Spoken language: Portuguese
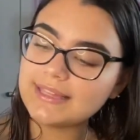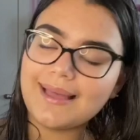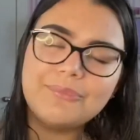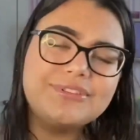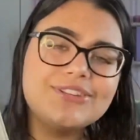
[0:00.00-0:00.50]

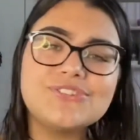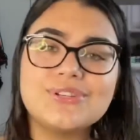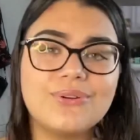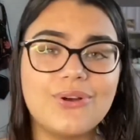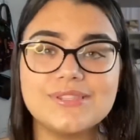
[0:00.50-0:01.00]
tá? Muita
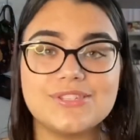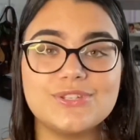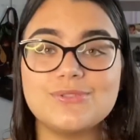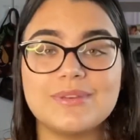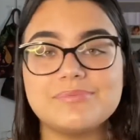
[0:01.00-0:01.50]
gente não gosta
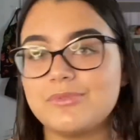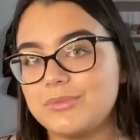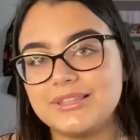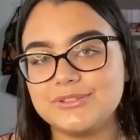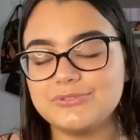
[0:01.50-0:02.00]
disso, mas pra
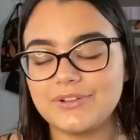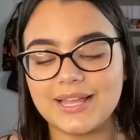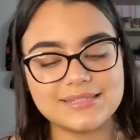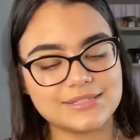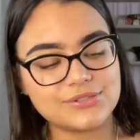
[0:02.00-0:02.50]
mim tanto
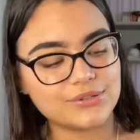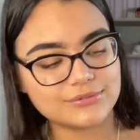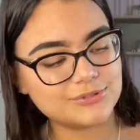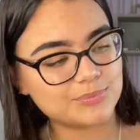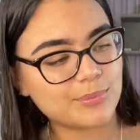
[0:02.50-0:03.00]
faz. É
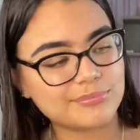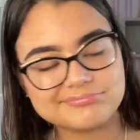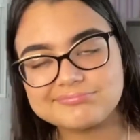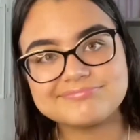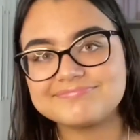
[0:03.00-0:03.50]
só, tipo,
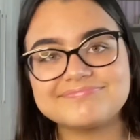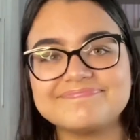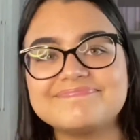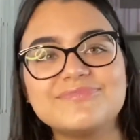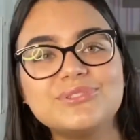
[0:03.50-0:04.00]

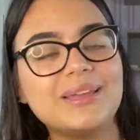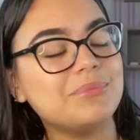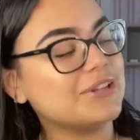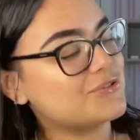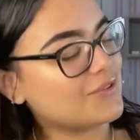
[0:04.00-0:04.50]
não tem
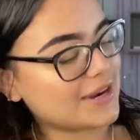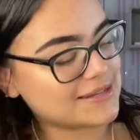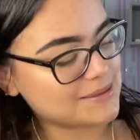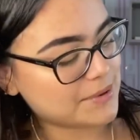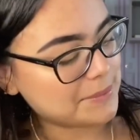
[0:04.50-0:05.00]
muita
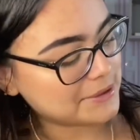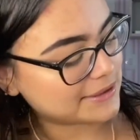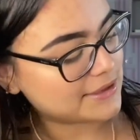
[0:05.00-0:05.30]
diferença pra mim.